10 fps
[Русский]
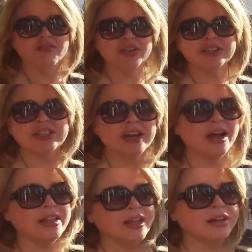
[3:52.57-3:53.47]
В
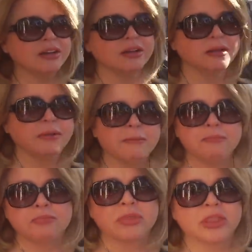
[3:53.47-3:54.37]
ресторанах,
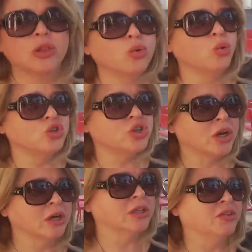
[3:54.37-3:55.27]

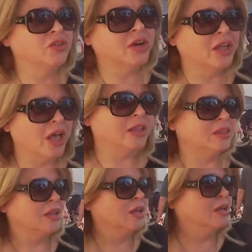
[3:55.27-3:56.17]
толкучка
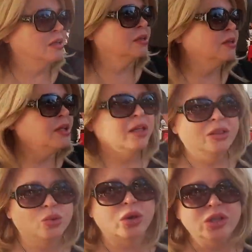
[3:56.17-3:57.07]
невероятная.
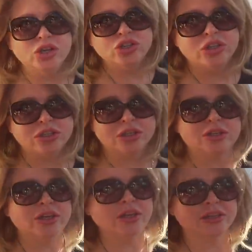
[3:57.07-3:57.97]
Ну, конечно,
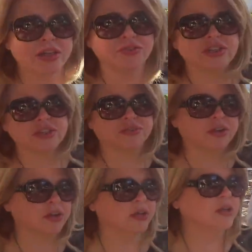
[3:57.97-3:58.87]
целый день, если
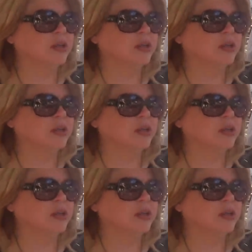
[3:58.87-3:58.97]
выставка,